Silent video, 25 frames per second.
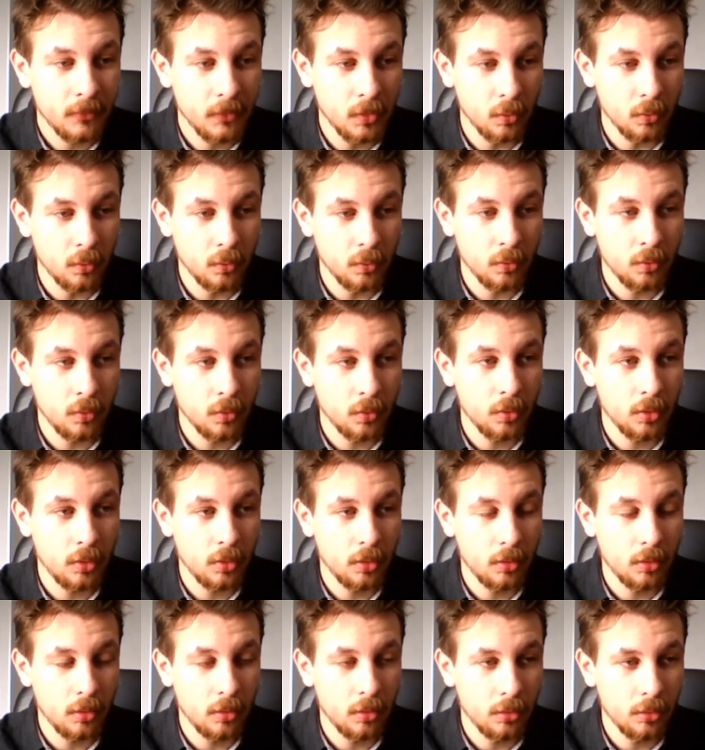Donc
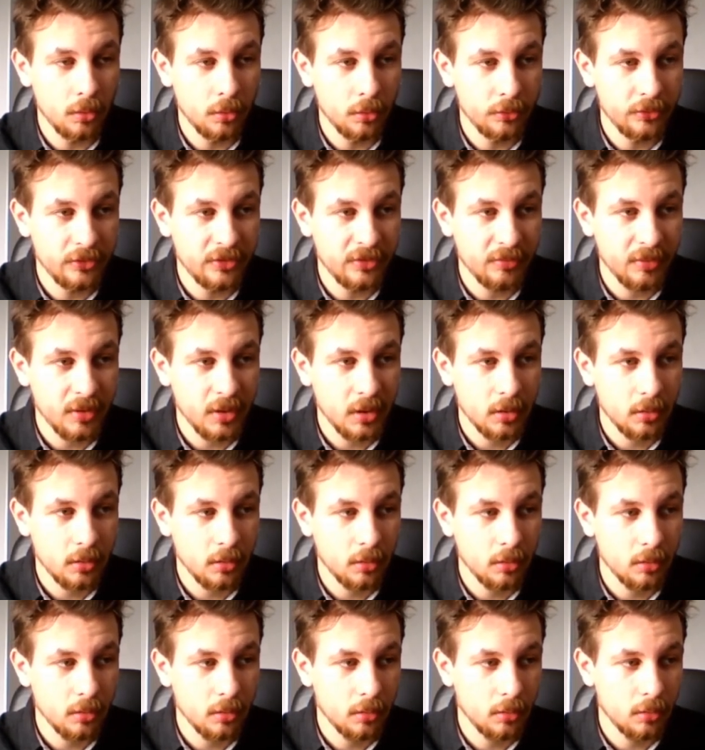euh, c'est vrai
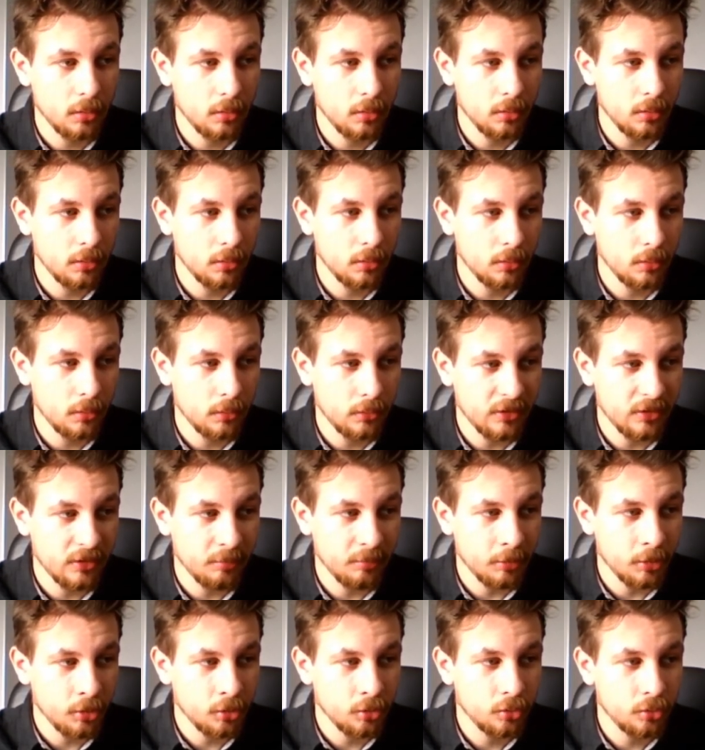que
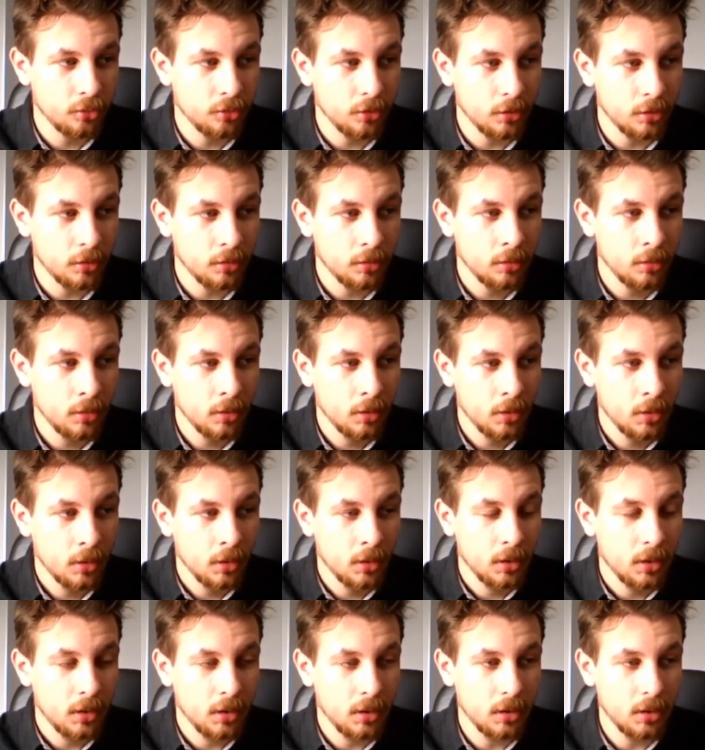ça prend du temps
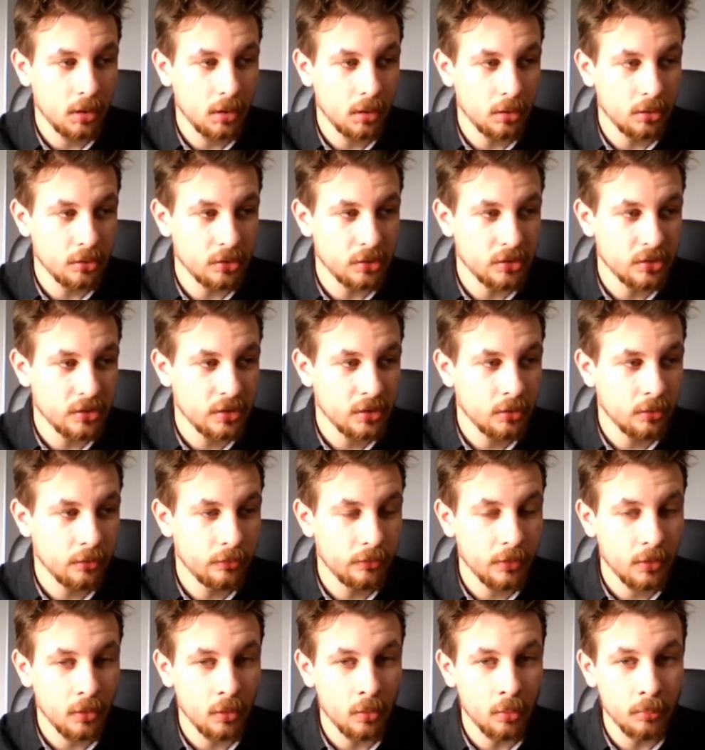et j'essaie
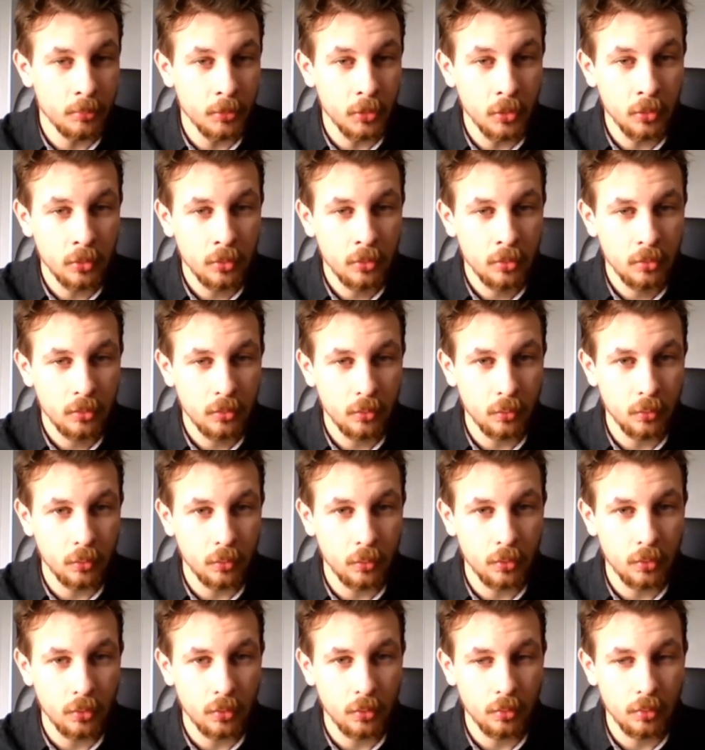de faire au mieux.
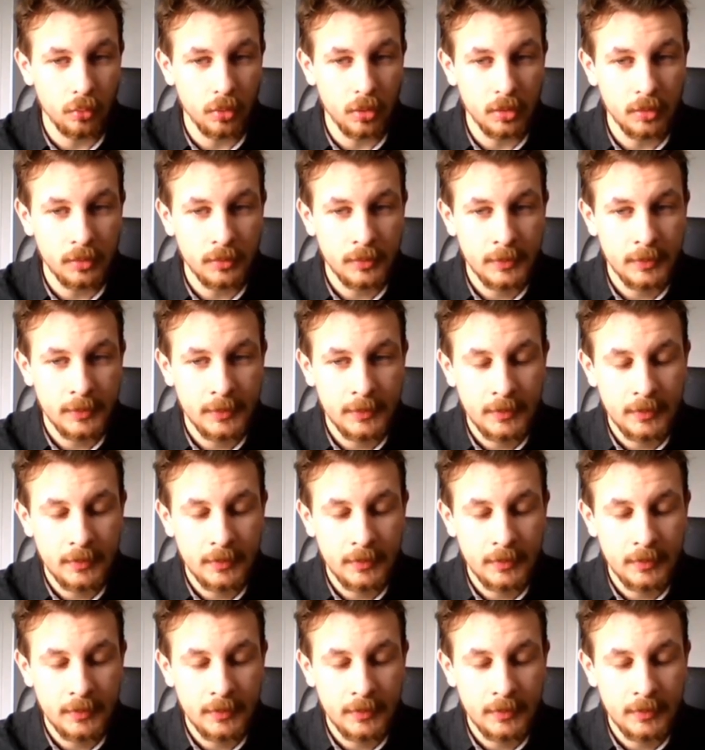Donc euh, voilà.